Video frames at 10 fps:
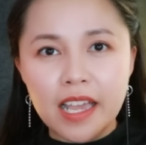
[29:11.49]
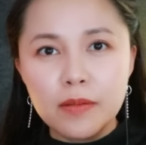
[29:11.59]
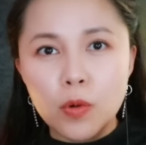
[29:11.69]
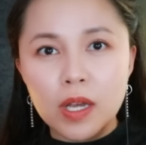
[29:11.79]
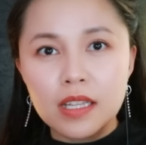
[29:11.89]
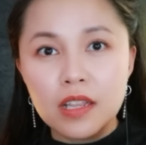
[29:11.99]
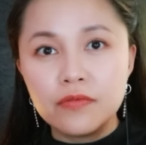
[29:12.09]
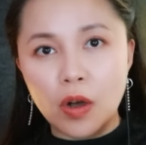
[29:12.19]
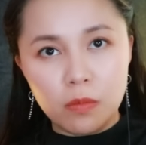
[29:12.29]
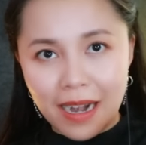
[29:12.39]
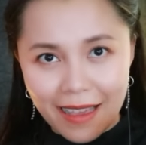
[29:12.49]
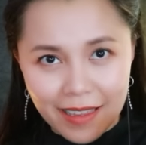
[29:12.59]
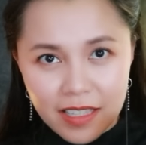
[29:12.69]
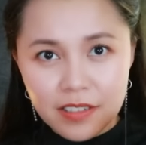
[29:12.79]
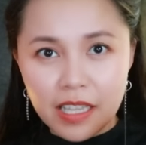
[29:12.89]
thấy một cái tiếng vọng
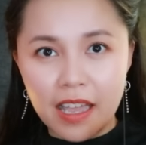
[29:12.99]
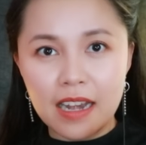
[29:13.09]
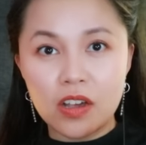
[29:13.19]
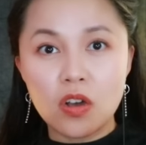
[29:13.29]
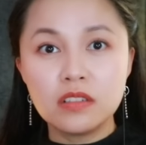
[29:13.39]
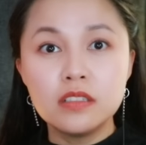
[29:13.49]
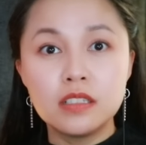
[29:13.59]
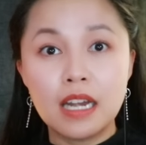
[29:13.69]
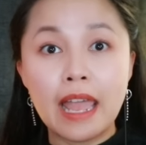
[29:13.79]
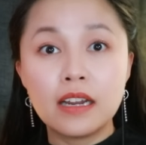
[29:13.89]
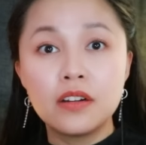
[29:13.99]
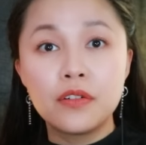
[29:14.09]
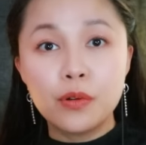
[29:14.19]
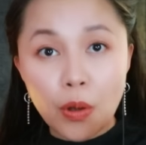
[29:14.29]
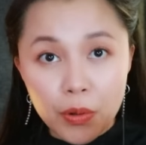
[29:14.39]
lại như thể là có người đang
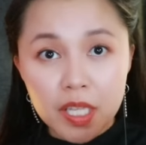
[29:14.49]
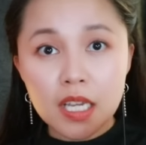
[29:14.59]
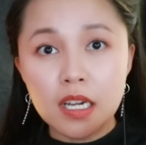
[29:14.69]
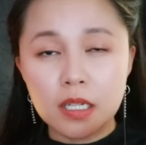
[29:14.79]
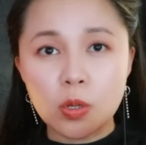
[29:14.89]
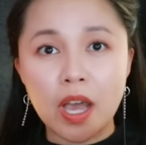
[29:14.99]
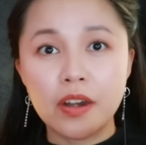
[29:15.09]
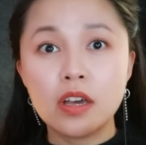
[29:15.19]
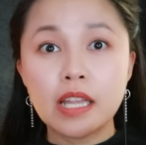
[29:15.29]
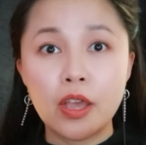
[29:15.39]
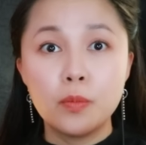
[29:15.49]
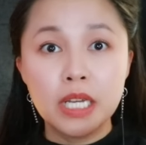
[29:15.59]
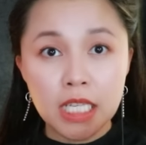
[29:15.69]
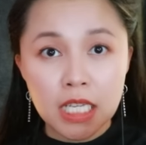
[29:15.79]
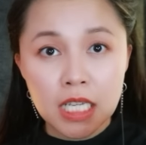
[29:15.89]
nói cái lời thoại đó theo
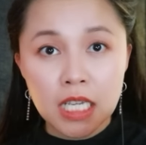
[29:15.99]
mi